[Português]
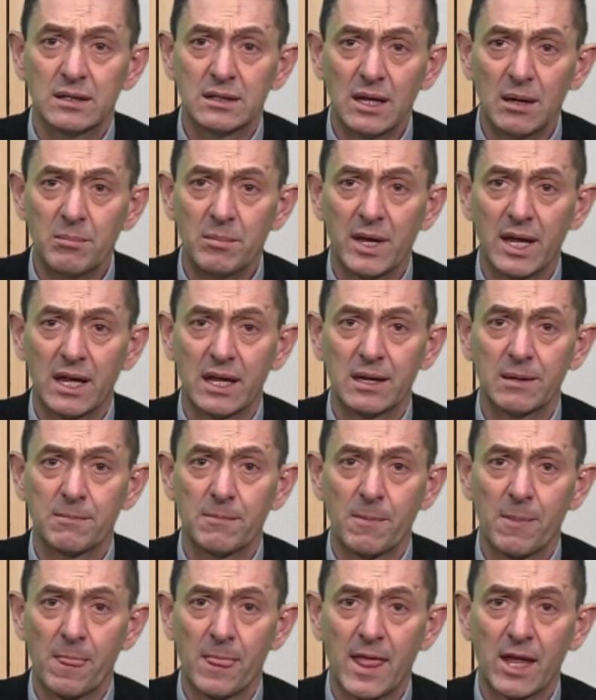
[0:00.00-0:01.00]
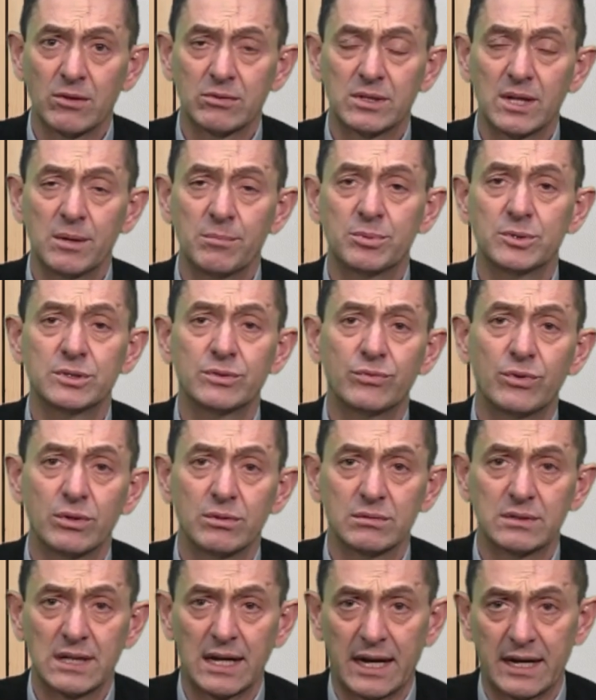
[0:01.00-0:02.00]
Também é o tempo de
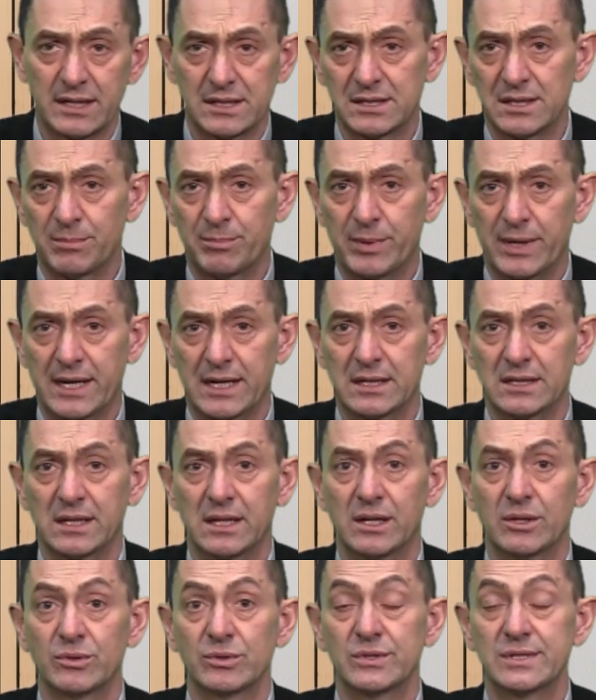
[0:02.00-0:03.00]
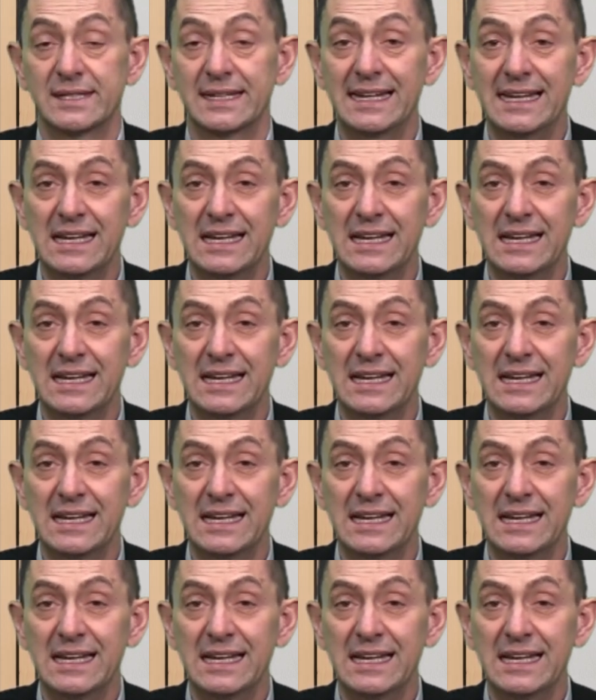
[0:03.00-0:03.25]
voltar-se para Deus.